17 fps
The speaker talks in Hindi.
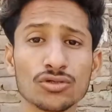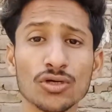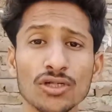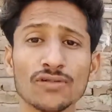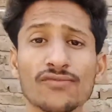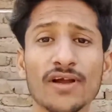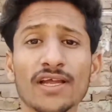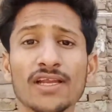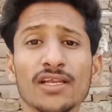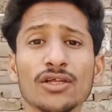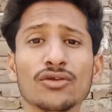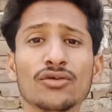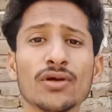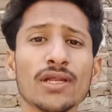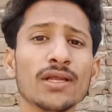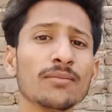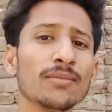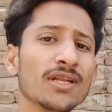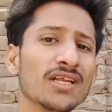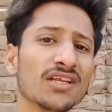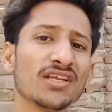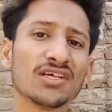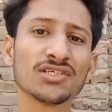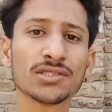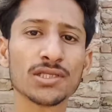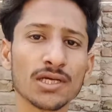तो भाई फाइनली जो है ना मैंने
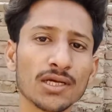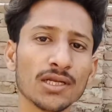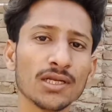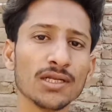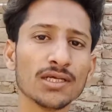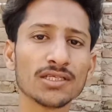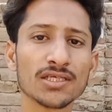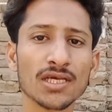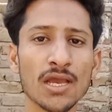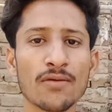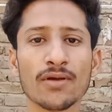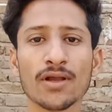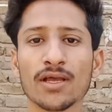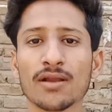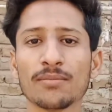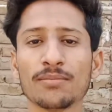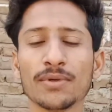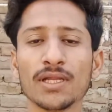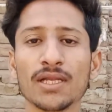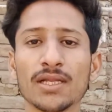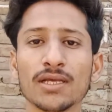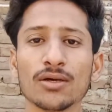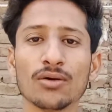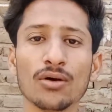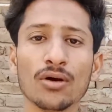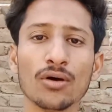नाश्ता कर लिया चाय वगैरह पी
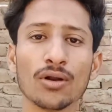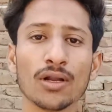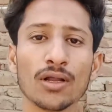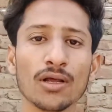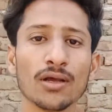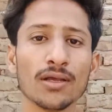लिया और